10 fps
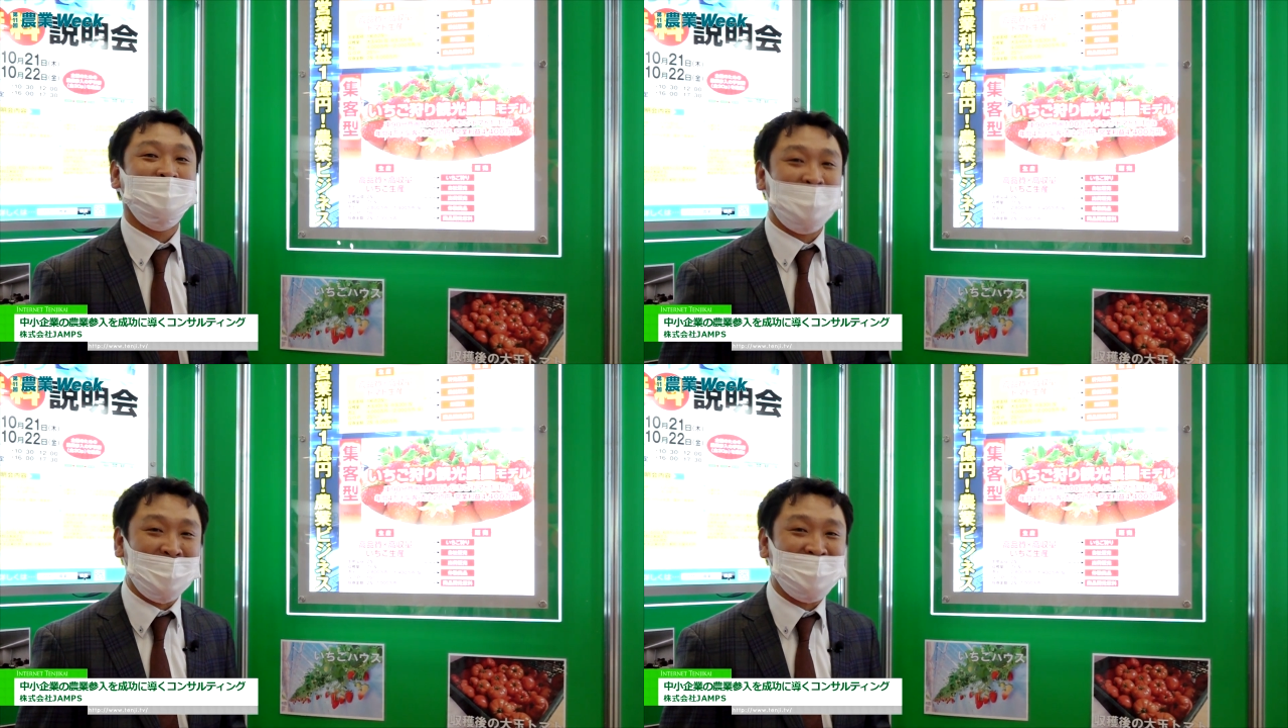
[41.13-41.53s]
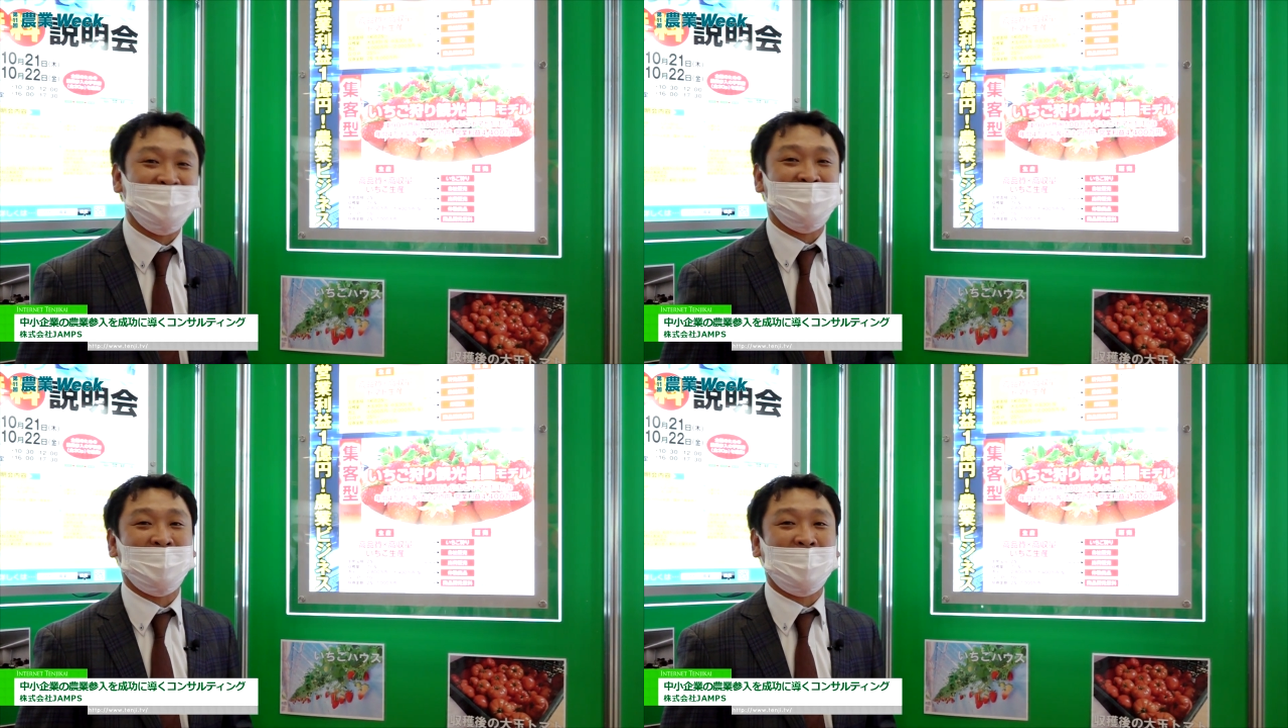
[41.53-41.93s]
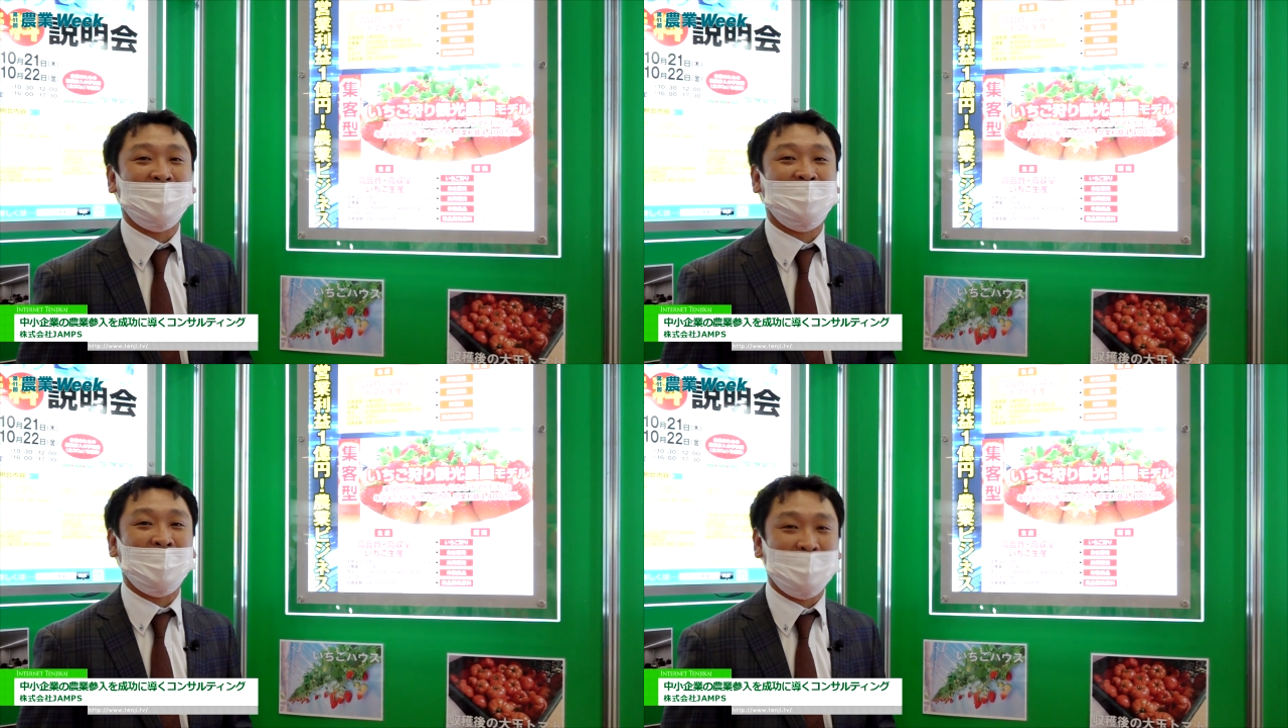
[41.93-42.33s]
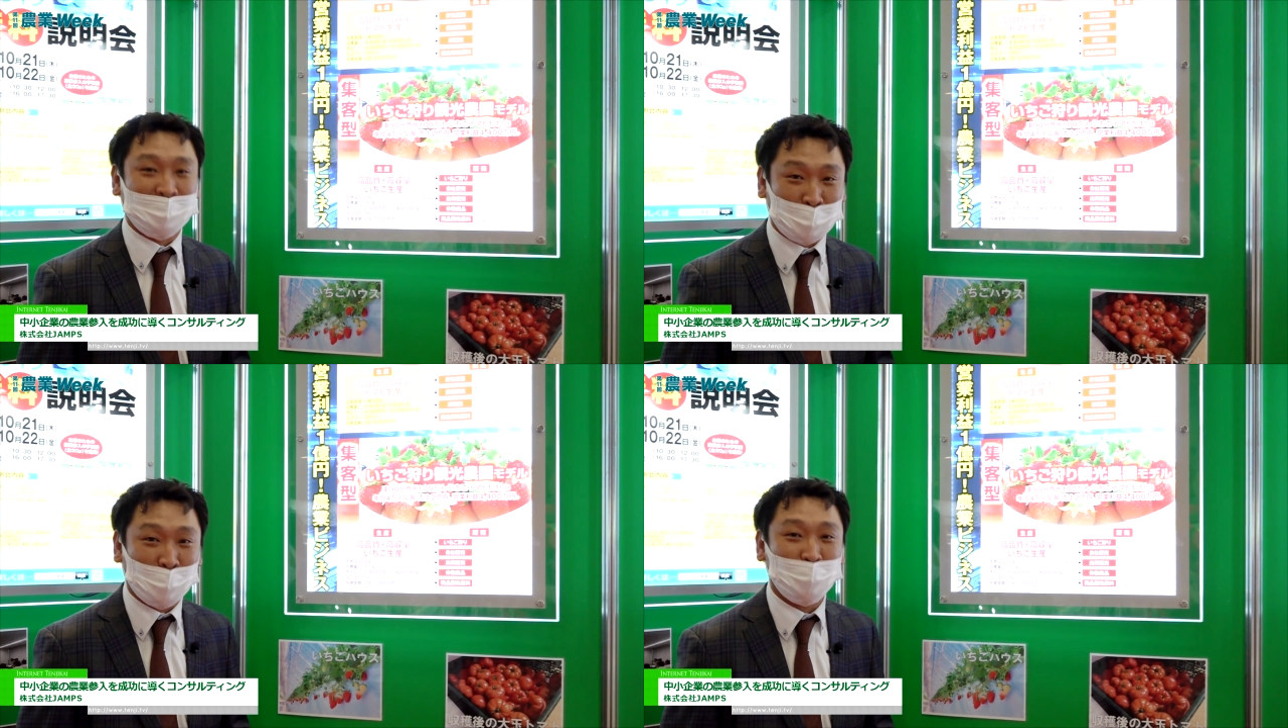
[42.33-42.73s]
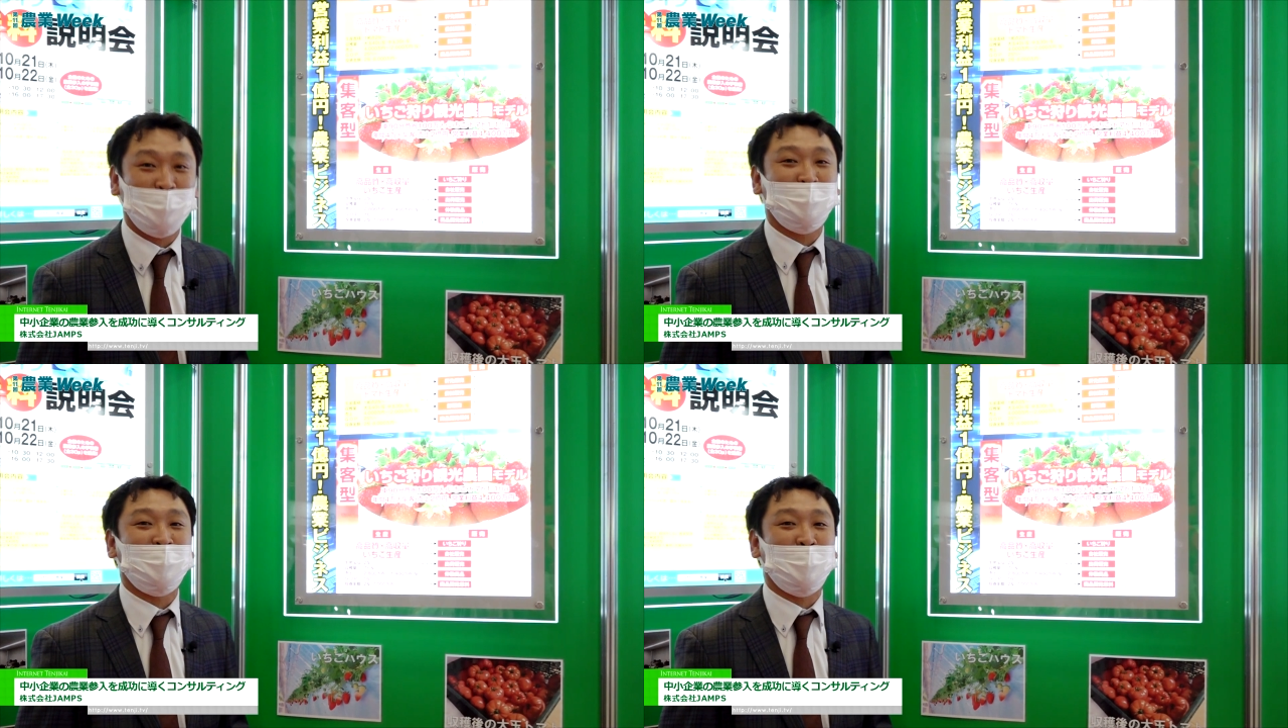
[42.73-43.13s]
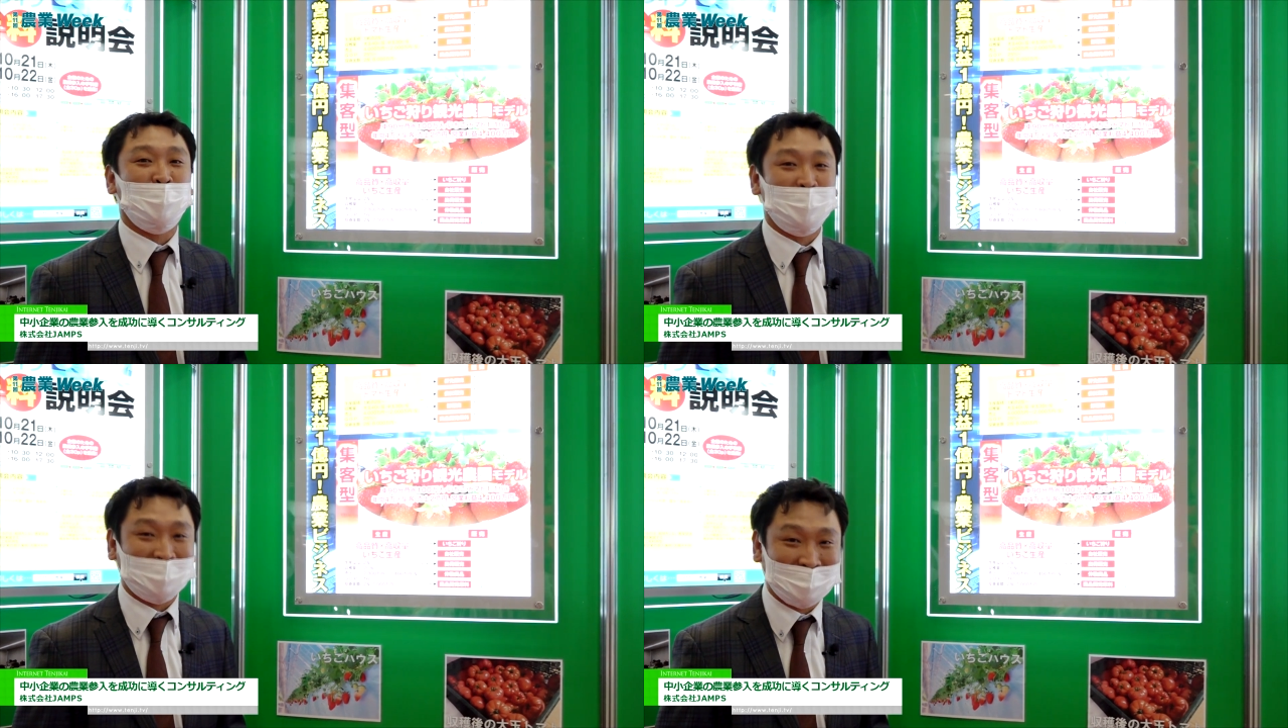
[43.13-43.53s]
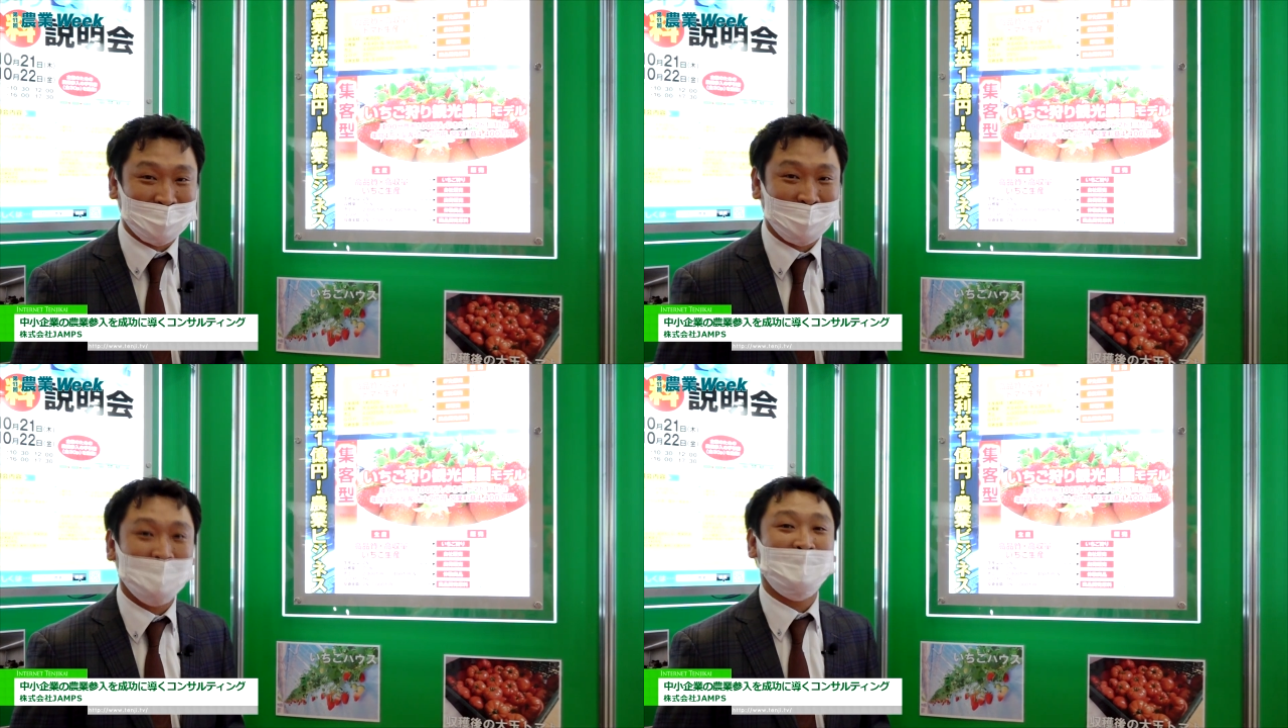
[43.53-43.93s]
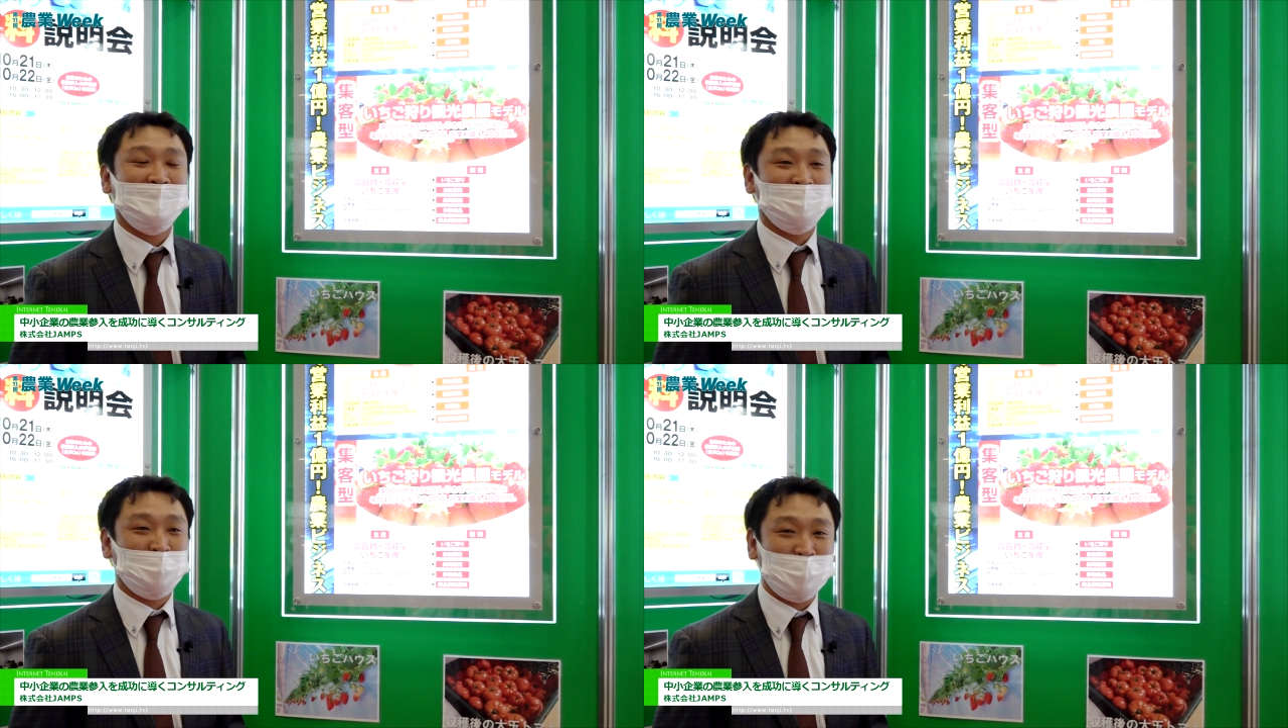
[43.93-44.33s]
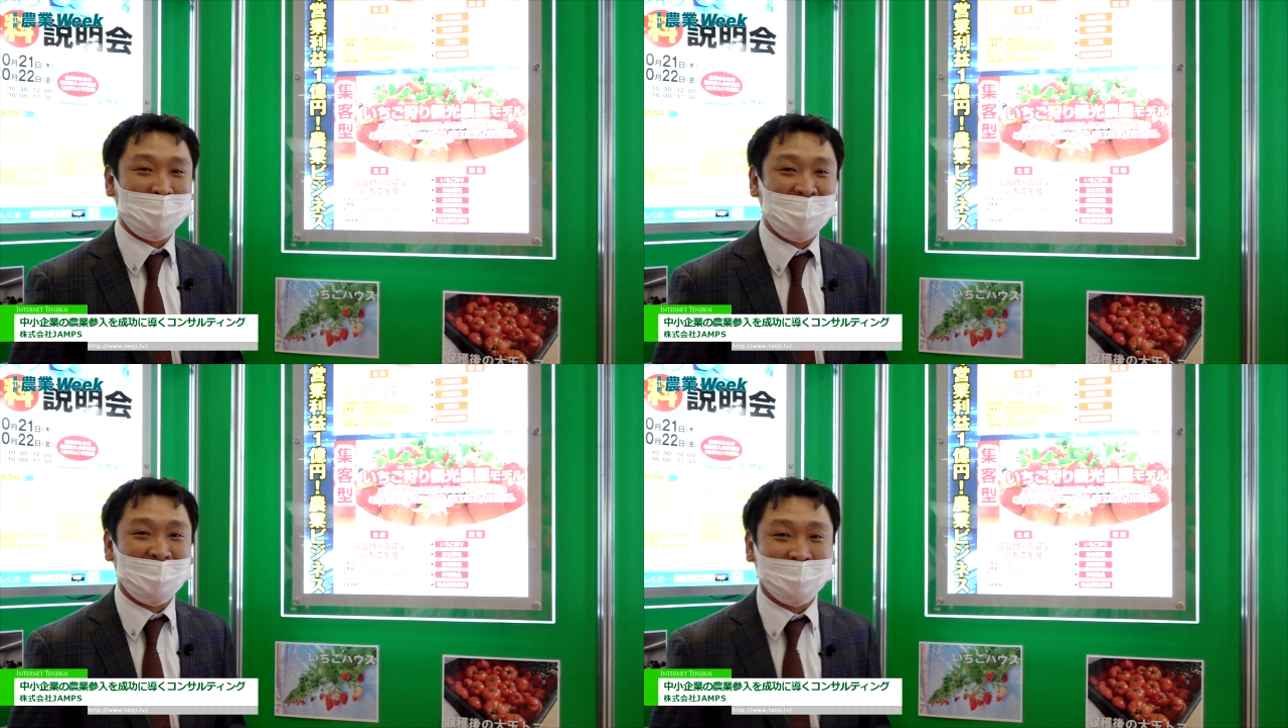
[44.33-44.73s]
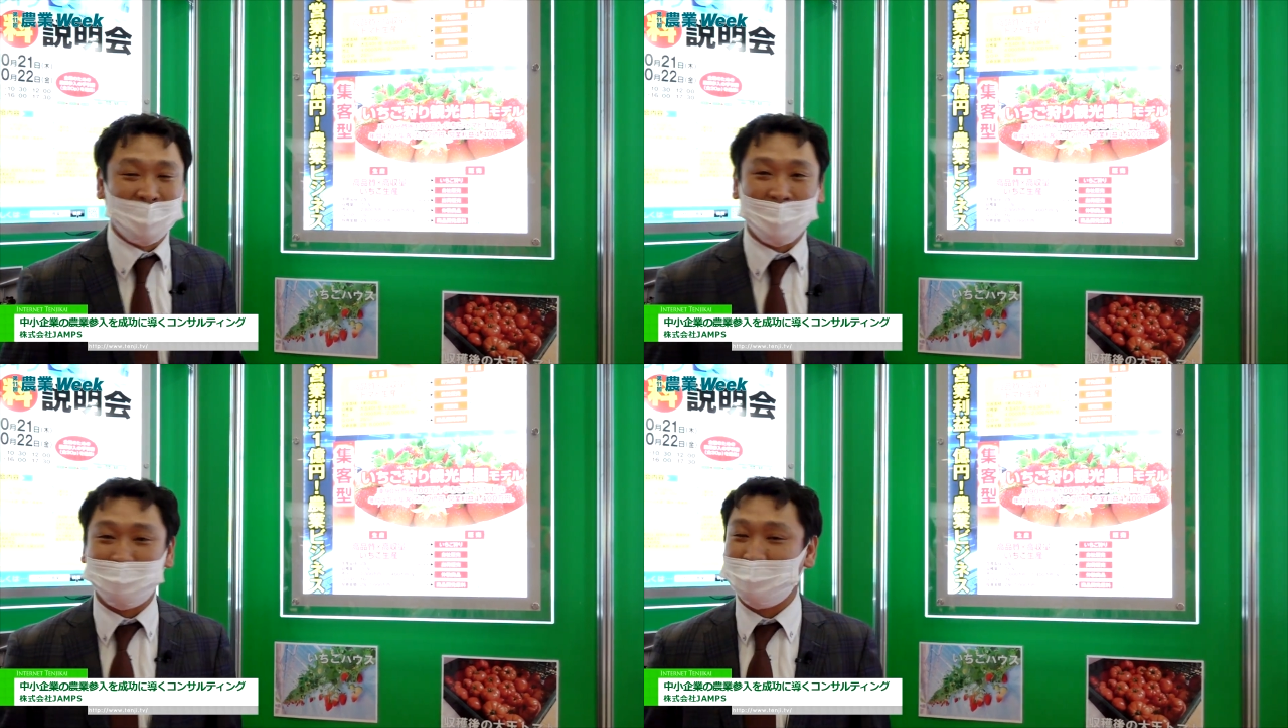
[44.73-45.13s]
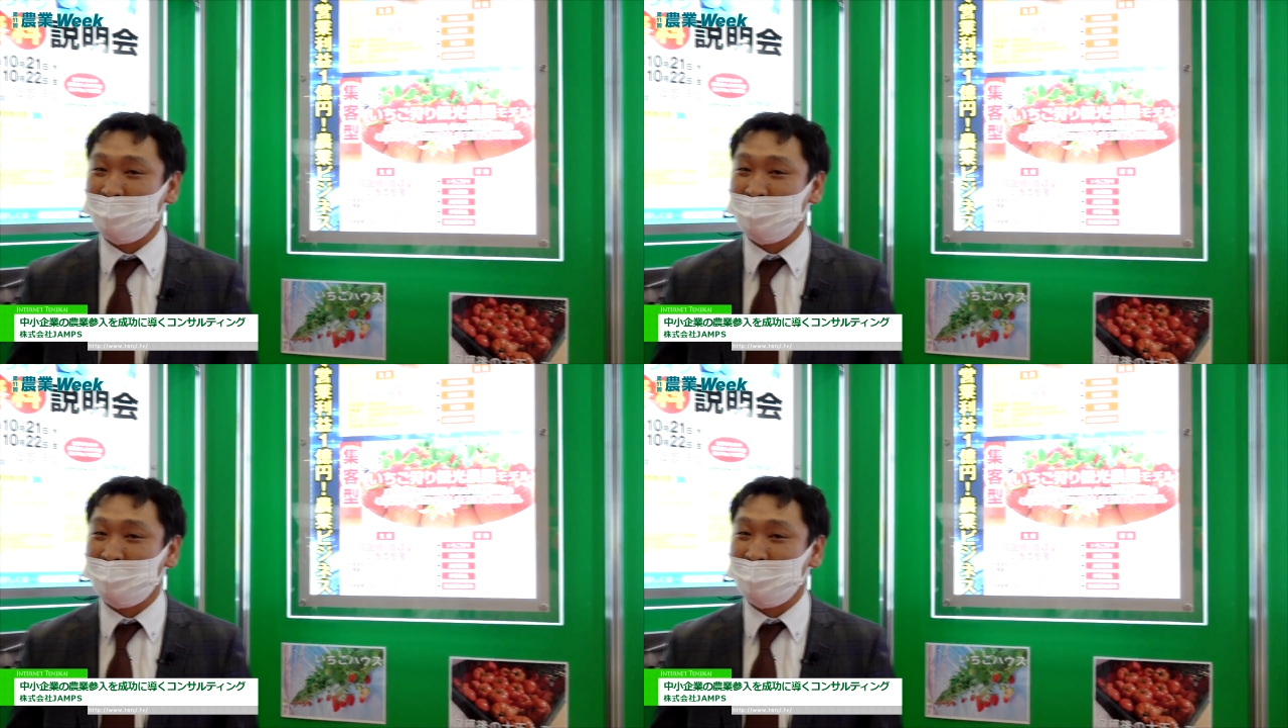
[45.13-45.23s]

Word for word: ぜひ知っていただきたいなというふに思いますそのためにですね